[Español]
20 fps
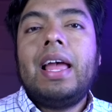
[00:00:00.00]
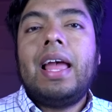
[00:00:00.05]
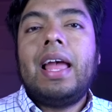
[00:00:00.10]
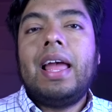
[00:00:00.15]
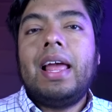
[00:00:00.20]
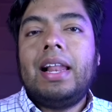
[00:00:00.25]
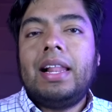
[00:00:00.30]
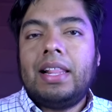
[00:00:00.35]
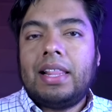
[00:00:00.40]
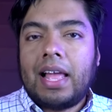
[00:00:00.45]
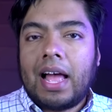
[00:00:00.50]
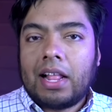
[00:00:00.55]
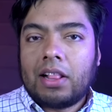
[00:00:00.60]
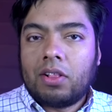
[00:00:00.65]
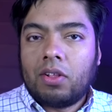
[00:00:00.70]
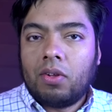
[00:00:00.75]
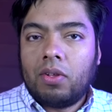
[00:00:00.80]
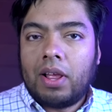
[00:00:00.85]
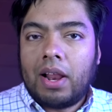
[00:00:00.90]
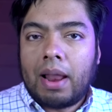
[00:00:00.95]
el
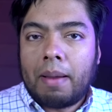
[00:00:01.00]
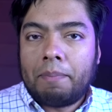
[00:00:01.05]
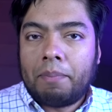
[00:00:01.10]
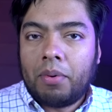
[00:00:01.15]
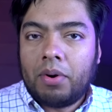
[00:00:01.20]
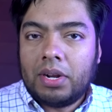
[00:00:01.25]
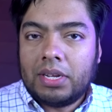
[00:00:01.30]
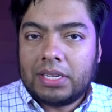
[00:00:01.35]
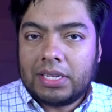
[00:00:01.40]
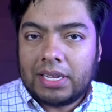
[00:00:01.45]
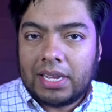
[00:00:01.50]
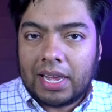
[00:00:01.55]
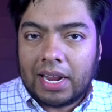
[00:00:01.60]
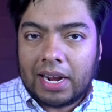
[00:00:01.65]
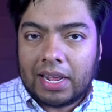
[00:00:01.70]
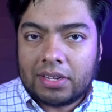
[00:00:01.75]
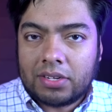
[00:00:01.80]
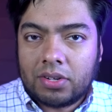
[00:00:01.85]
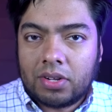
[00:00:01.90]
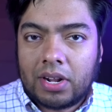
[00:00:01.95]
dato de la Policía
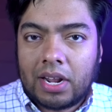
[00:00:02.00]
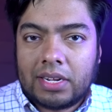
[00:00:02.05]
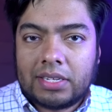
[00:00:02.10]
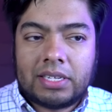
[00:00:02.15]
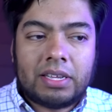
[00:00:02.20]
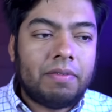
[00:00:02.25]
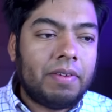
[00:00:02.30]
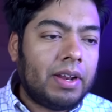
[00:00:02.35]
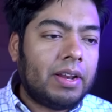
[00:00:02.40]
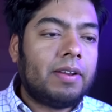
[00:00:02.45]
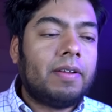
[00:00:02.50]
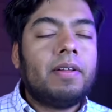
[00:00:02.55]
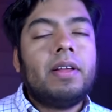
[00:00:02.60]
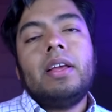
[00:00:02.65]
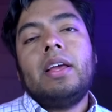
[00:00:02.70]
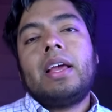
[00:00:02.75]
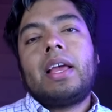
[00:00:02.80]
Nacional Civil,